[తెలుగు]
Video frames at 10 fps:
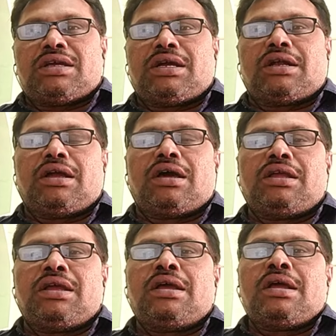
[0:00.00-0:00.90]
రాజశేఖర రెడ్డి
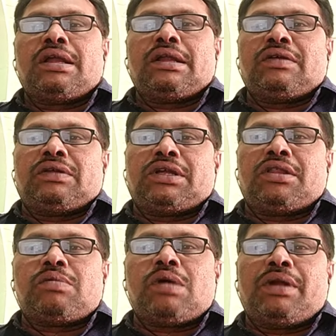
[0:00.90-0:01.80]
గారి
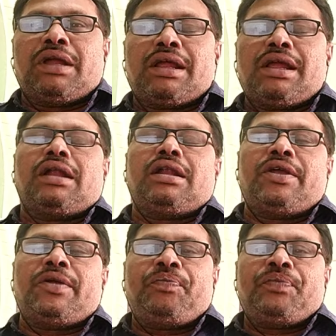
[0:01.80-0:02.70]
చంద్రబాబు నిర్ణయాన్ని